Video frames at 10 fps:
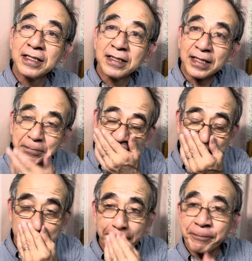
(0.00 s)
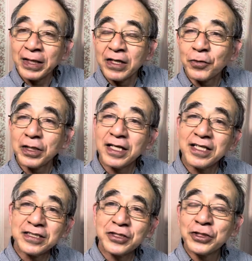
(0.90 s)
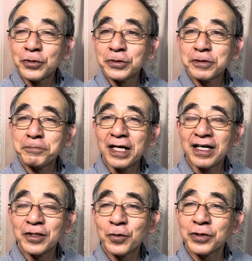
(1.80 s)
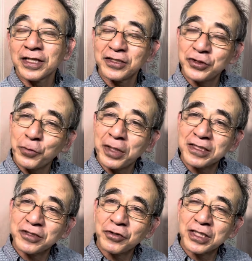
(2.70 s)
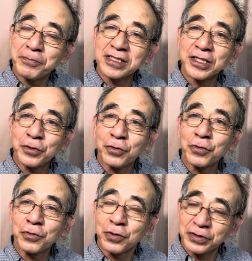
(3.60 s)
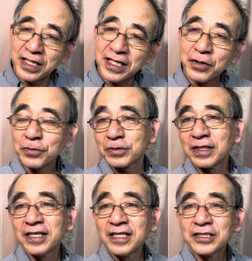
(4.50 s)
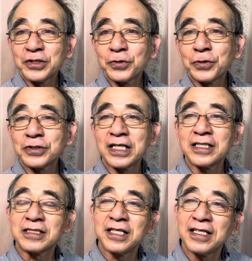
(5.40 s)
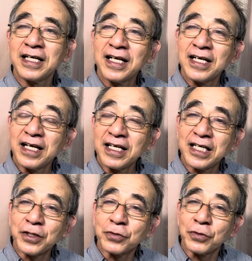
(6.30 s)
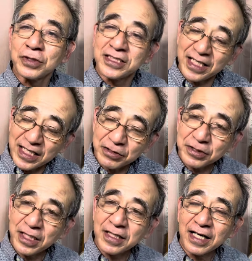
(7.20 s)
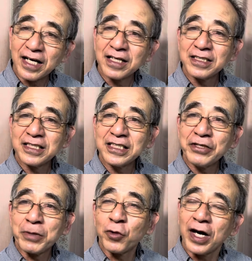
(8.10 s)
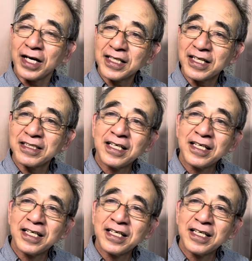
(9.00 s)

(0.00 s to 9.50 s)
波ですね。これ、中国、まあ、統計14万人と言ってますけど、この国連がこの人口調査ですね、えー、この2100年かな、にはもう半減、